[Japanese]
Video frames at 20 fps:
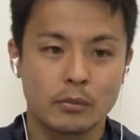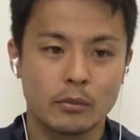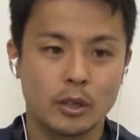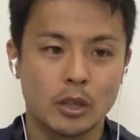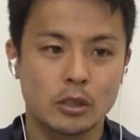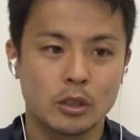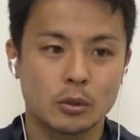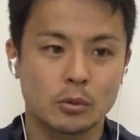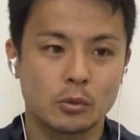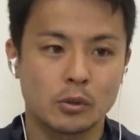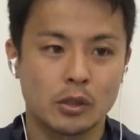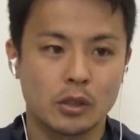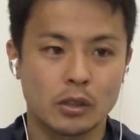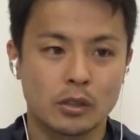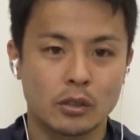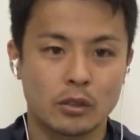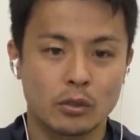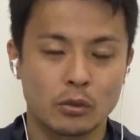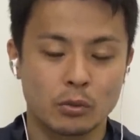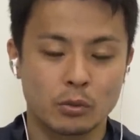皆さんも分
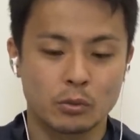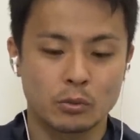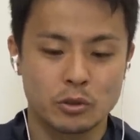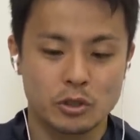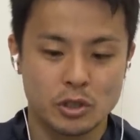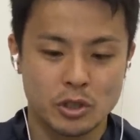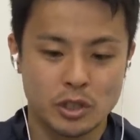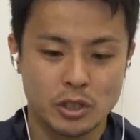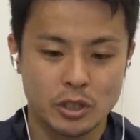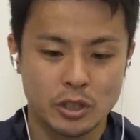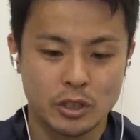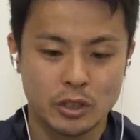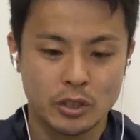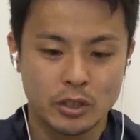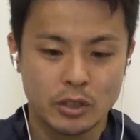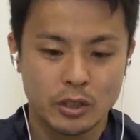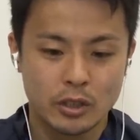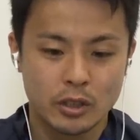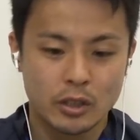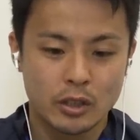かってると思うし、
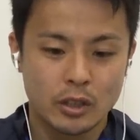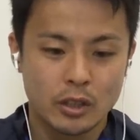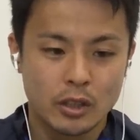うん、